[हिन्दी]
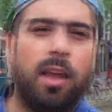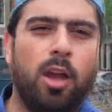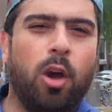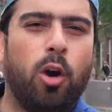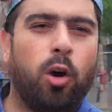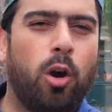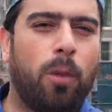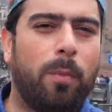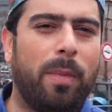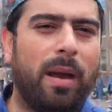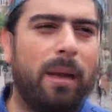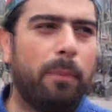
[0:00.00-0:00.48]

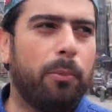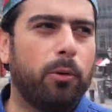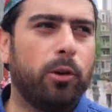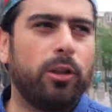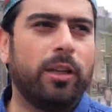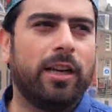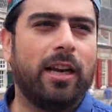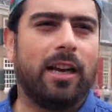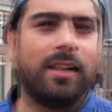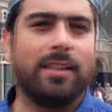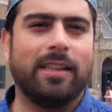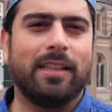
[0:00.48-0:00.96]
और मैं आपको
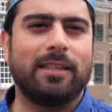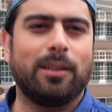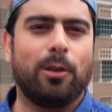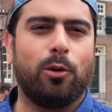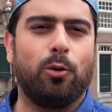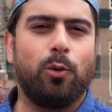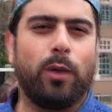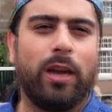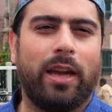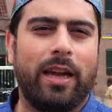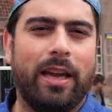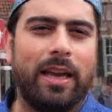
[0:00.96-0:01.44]
दिखाता चलूँ
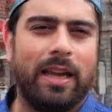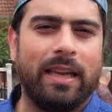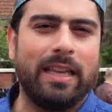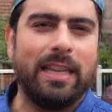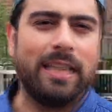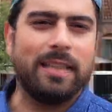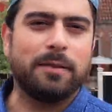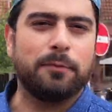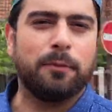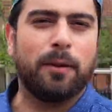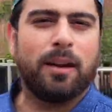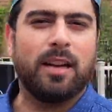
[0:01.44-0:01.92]
कि
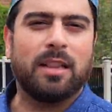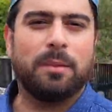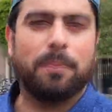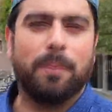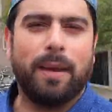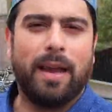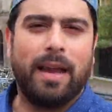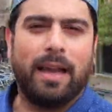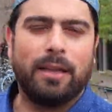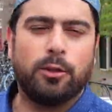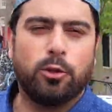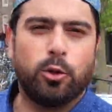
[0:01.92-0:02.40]
इस वक्त
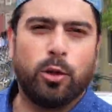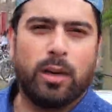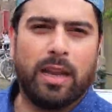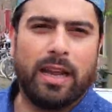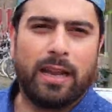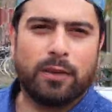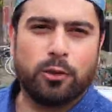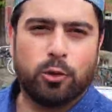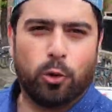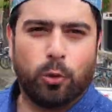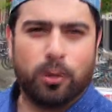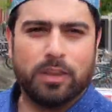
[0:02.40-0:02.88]
मैं जो ना एक
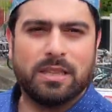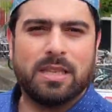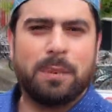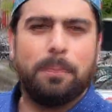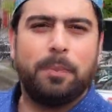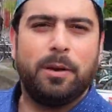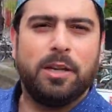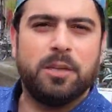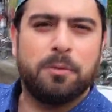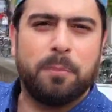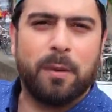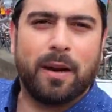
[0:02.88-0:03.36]
छोटे से
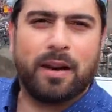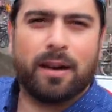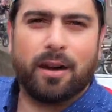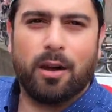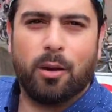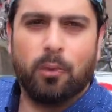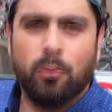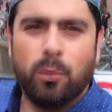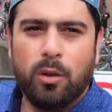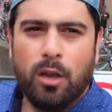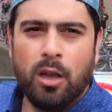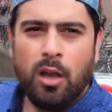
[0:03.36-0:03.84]
ब्रिज पे खड़ा
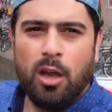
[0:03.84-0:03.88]
हूँ